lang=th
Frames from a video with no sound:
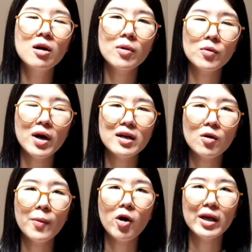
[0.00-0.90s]
เพราะว่า
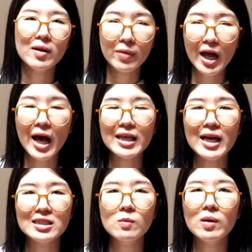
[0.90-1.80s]
เรามองเห็นปัญหาอ
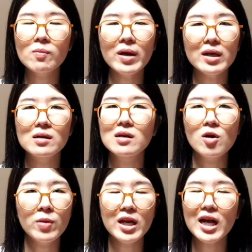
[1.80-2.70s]
ย่างที่มันเป็น
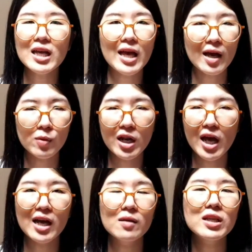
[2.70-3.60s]
เราไม่ได้ขยายปัญ
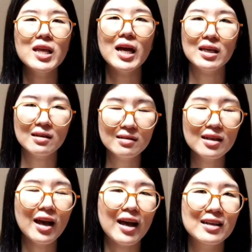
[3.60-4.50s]
หาให้มันใหญ่ขึ้น
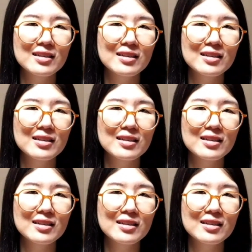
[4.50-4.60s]
ค่ะ